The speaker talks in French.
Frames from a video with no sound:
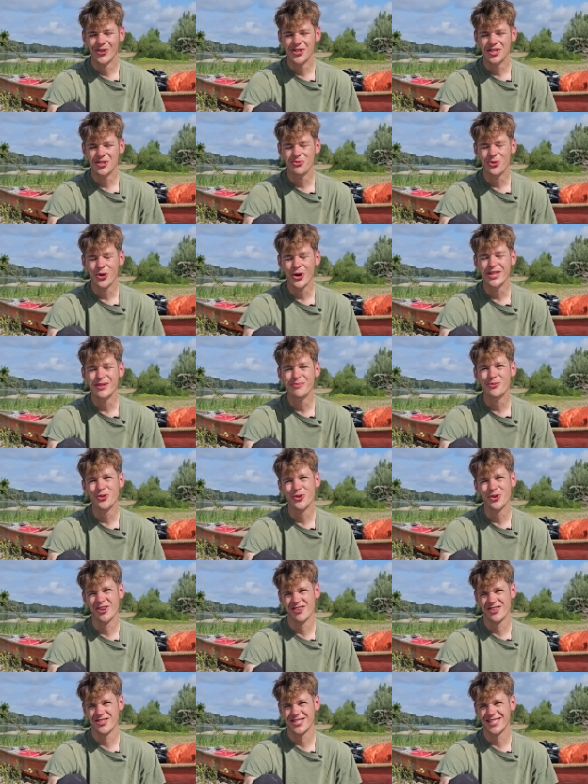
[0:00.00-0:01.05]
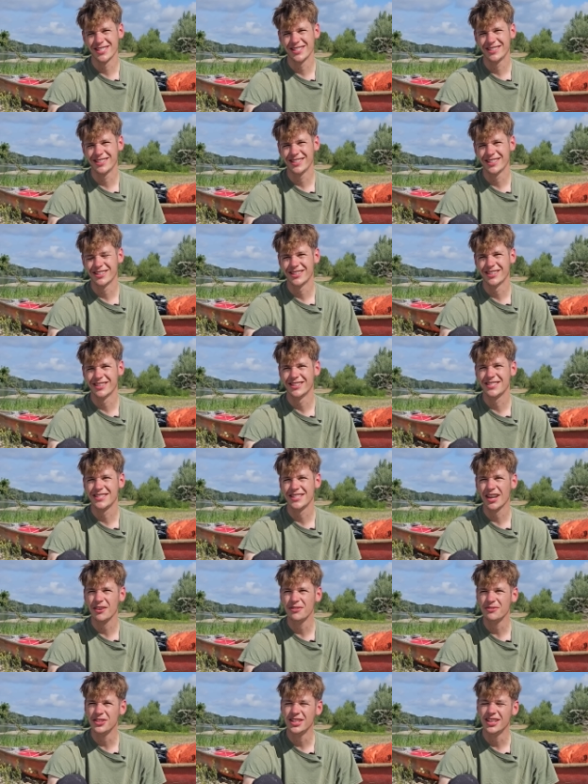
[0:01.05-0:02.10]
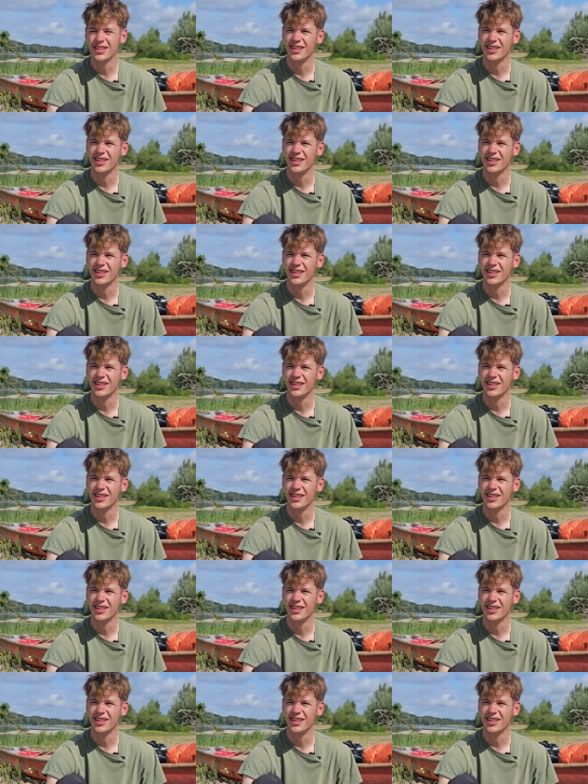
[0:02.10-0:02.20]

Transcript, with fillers: Niveau animaux, j'ai été servi.